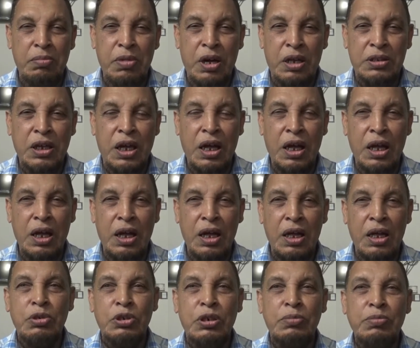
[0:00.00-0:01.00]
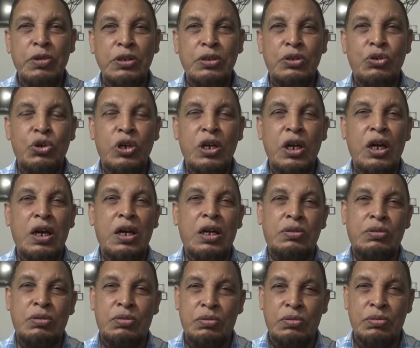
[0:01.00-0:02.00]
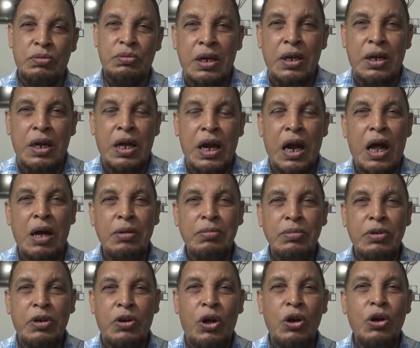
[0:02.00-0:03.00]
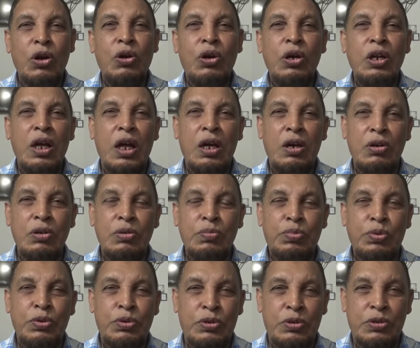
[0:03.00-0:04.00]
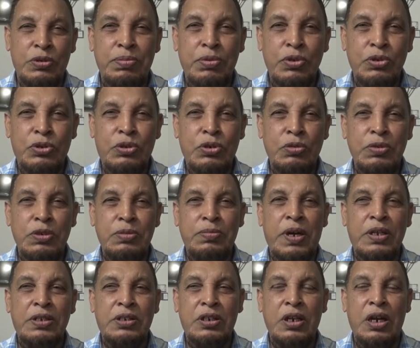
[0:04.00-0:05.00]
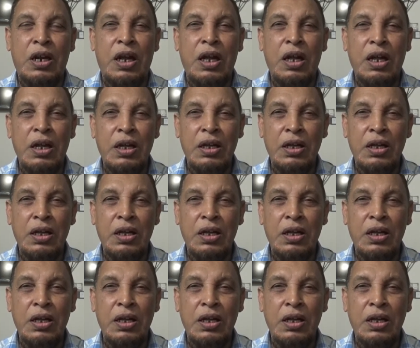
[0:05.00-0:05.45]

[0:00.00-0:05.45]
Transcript: মাতা মোসাম্মদ রোকেয়া খাতুন গ্রাম ঘলঘলিয়া রহিমপুর পোস্ট অফিস ভাতশালা